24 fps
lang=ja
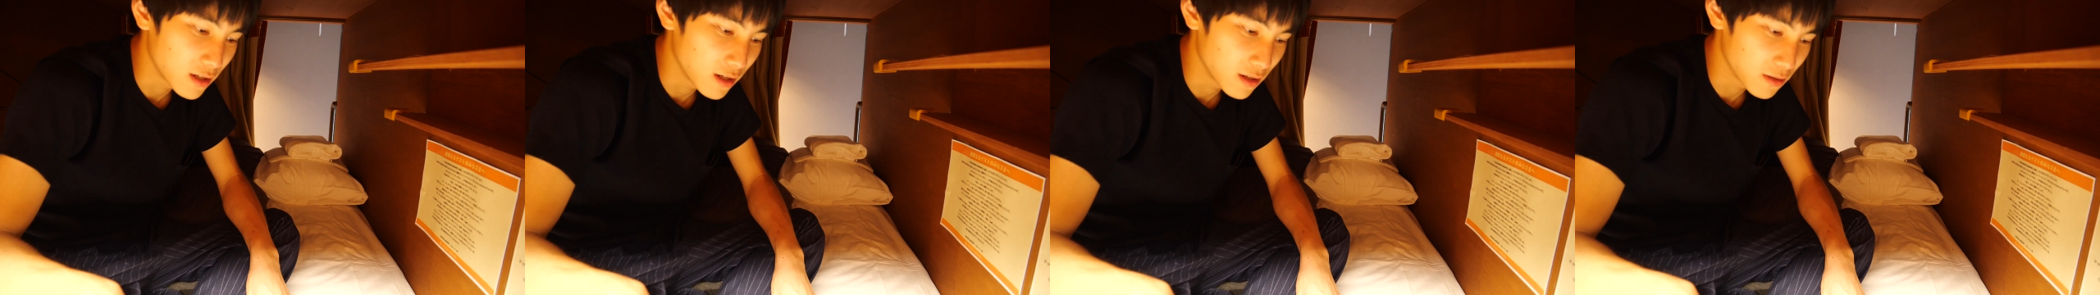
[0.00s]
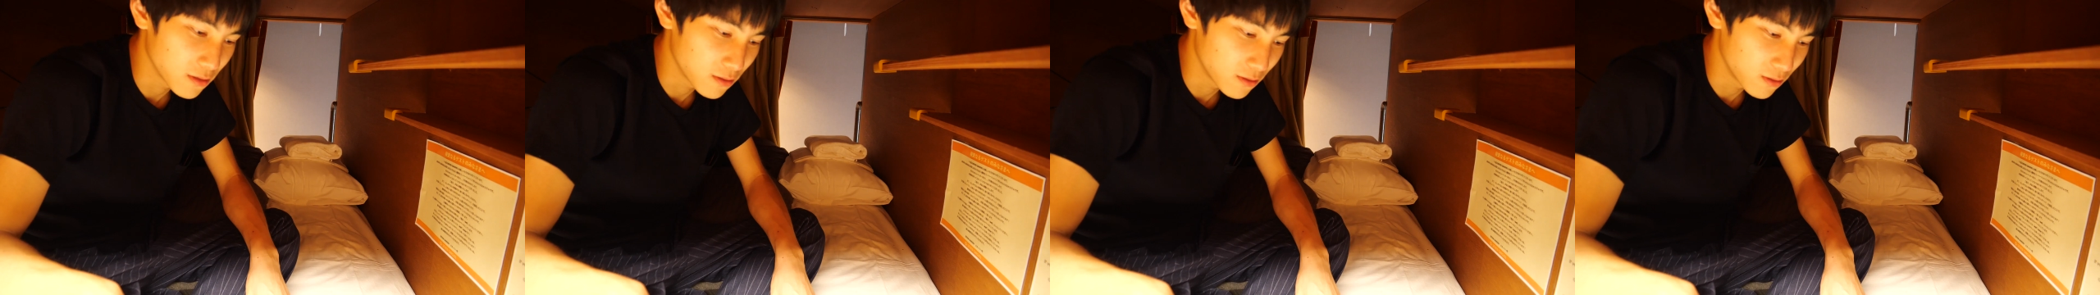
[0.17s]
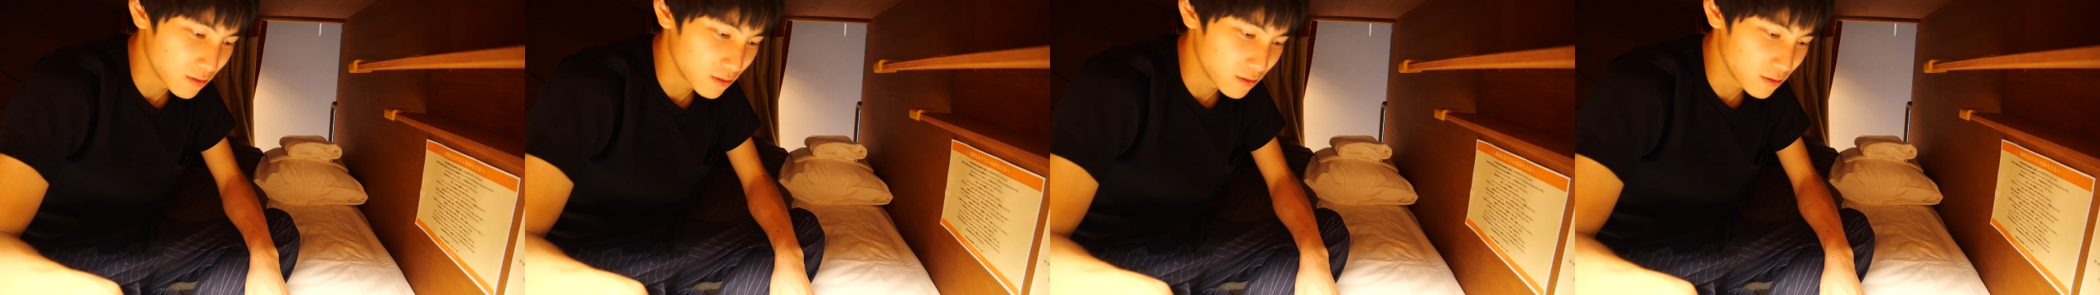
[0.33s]
にロ
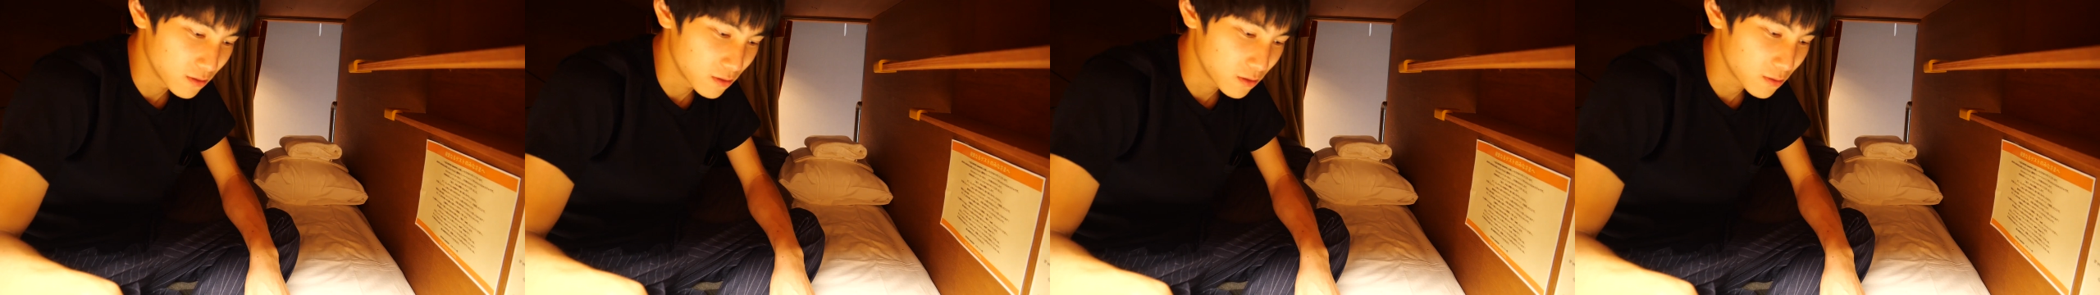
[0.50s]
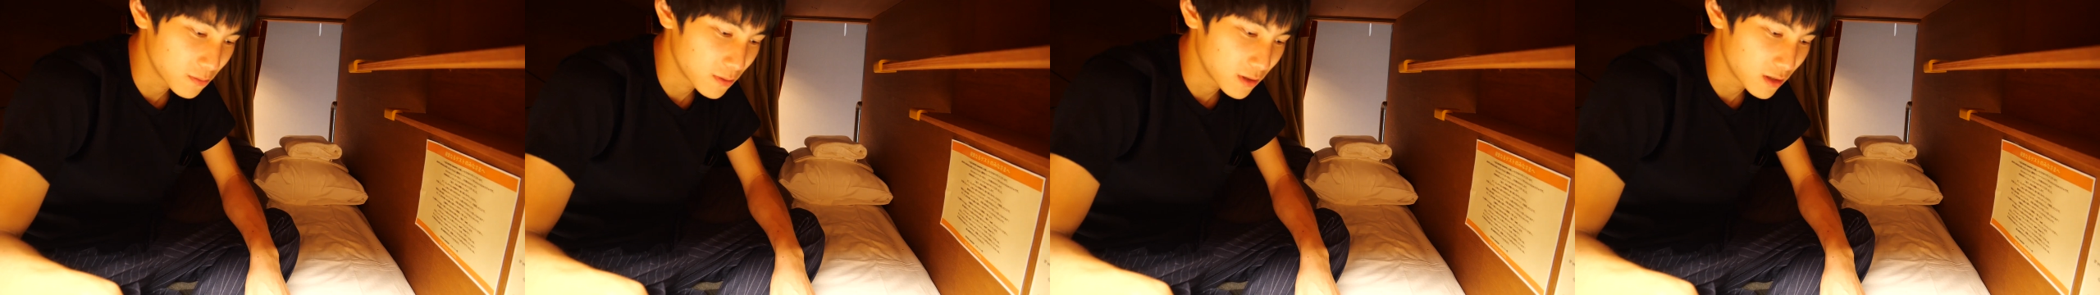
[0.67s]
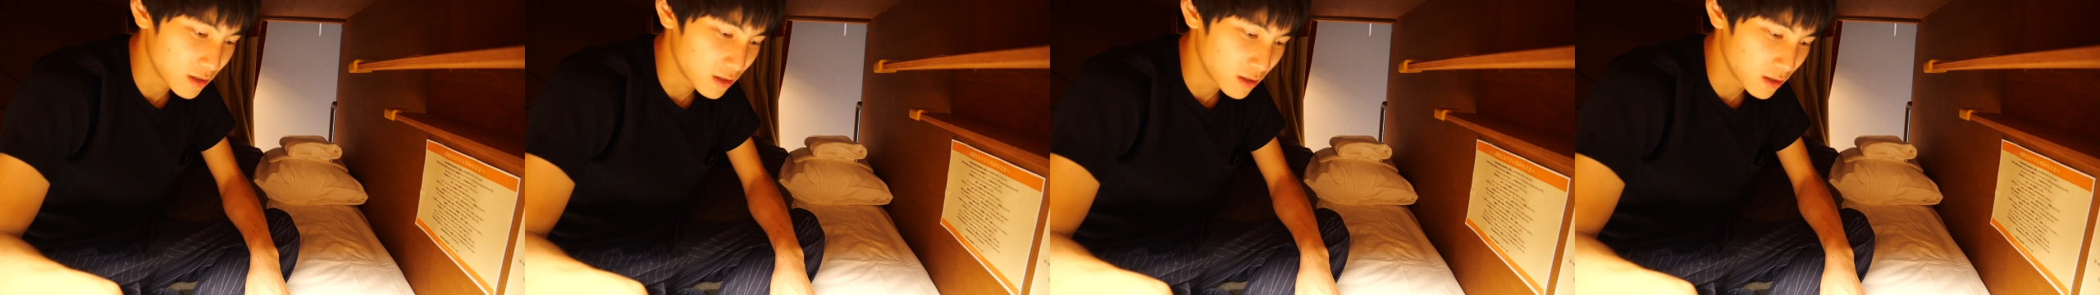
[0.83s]

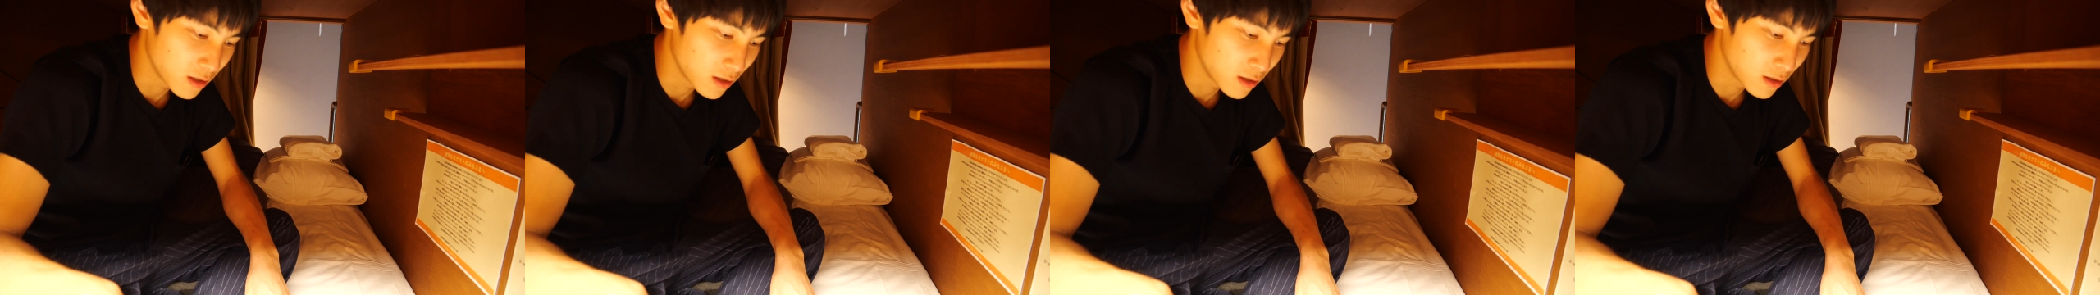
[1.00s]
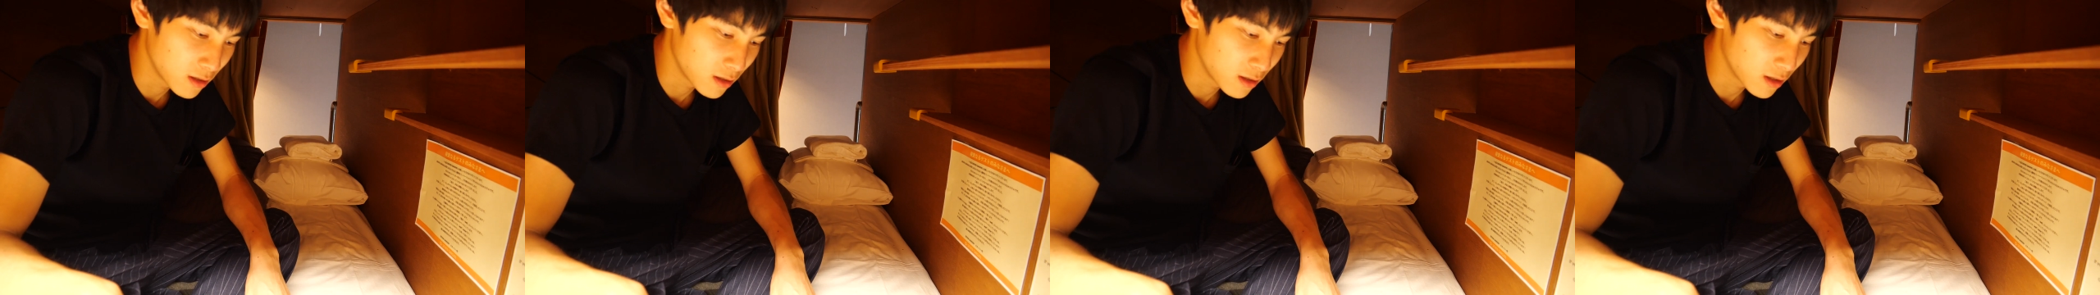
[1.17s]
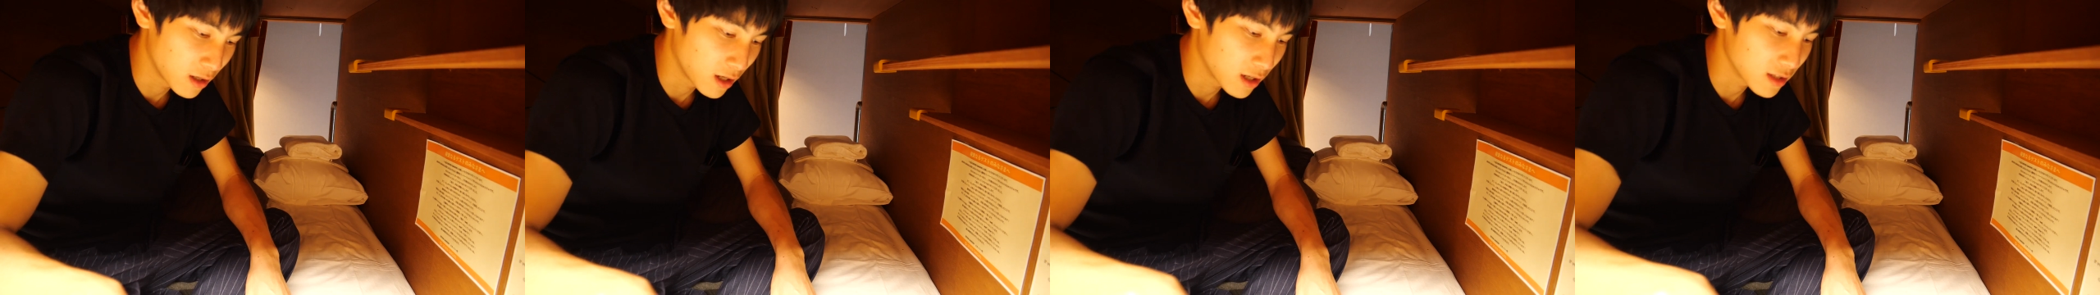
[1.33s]
ビー